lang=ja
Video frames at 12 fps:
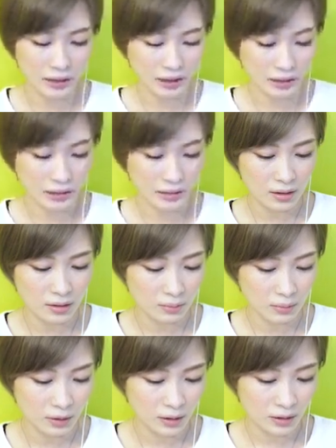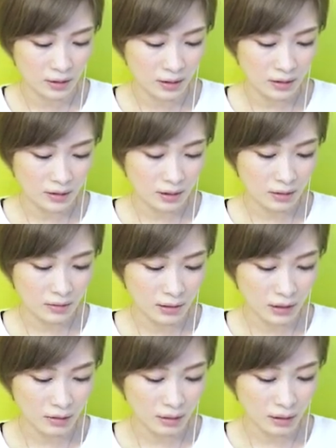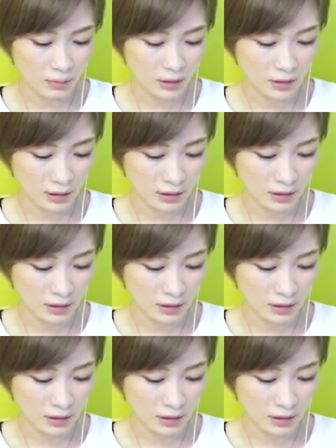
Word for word: 定なんですけども、あ、これ金色になります